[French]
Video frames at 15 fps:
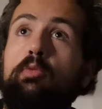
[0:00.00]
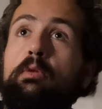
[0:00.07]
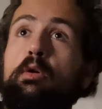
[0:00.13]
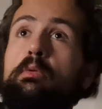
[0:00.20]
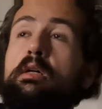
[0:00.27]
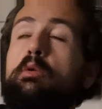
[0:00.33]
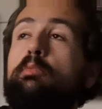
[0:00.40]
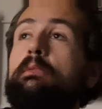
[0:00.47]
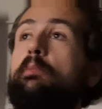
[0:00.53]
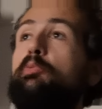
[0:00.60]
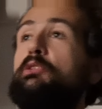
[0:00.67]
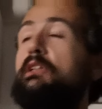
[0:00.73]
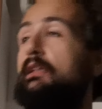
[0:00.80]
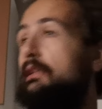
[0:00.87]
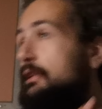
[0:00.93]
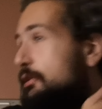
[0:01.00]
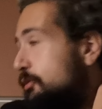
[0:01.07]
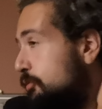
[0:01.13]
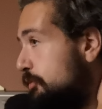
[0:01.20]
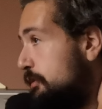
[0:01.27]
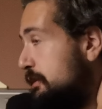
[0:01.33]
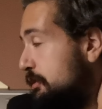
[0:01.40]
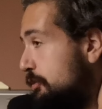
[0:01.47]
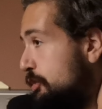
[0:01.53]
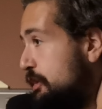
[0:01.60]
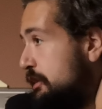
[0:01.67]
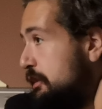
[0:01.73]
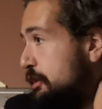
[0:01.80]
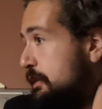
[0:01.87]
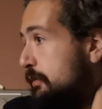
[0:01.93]
moi, on m'a posé la question est-ce que
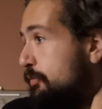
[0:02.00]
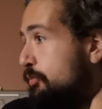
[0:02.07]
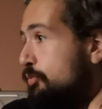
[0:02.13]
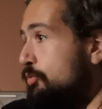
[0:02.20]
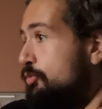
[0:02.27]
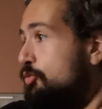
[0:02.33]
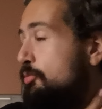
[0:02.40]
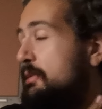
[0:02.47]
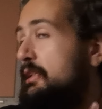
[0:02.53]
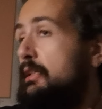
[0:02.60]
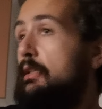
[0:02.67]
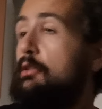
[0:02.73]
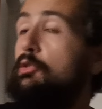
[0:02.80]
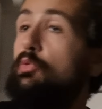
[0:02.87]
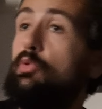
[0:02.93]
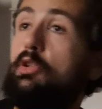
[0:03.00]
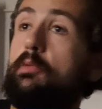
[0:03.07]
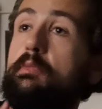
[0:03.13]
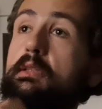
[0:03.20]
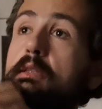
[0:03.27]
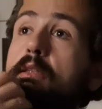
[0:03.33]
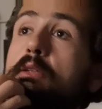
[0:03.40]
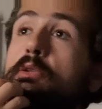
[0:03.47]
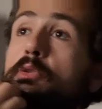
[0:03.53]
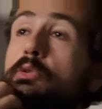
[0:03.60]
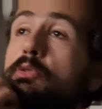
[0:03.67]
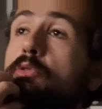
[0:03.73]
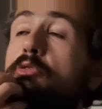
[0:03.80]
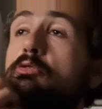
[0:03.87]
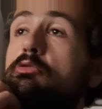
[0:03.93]
j'ai déjà vu une humiliation comme ça
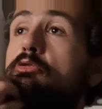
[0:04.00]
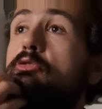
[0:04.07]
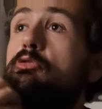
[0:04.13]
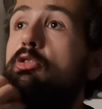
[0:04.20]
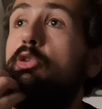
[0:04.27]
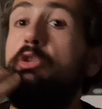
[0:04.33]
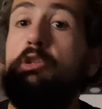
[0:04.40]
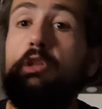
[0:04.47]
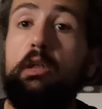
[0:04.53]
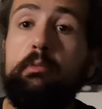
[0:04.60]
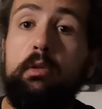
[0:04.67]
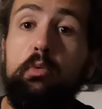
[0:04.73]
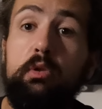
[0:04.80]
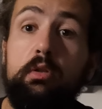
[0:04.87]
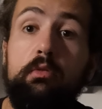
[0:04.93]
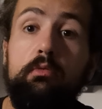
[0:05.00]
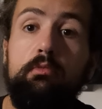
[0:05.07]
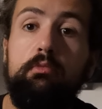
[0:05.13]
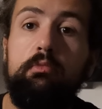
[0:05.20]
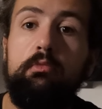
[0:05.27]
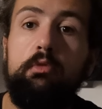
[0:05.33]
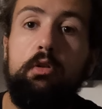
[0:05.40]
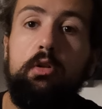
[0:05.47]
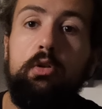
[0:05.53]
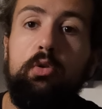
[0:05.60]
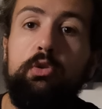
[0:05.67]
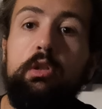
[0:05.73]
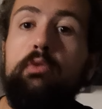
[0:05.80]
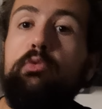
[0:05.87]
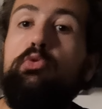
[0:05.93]
en Ligue 1 Bah oui,
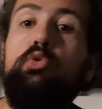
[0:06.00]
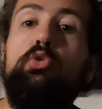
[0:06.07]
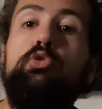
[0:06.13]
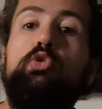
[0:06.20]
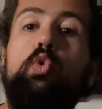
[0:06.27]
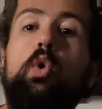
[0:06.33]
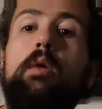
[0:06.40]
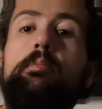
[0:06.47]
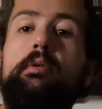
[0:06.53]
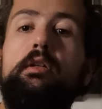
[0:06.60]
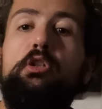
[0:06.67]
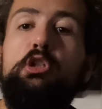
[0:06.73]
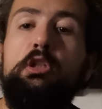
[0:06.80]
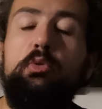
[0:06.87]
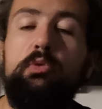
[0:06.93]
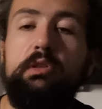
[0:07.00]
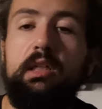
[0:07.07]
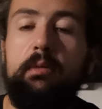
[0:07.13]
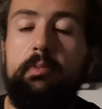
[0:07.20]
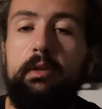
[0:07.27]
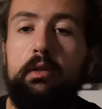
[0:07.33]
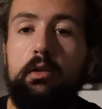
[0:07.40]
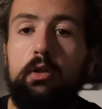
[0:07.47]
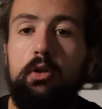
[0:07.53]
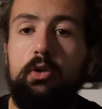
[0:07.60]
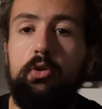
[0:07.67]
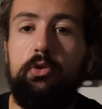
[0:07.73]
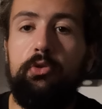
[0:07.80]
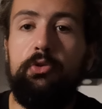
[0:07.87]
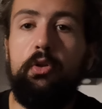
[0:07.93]
on a vu le 3 PSG, on se rappelle,
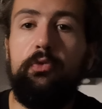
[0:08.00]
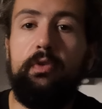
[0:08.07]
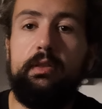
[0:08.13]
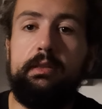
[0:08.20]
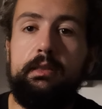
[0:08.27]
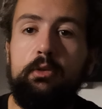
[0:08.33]
9 à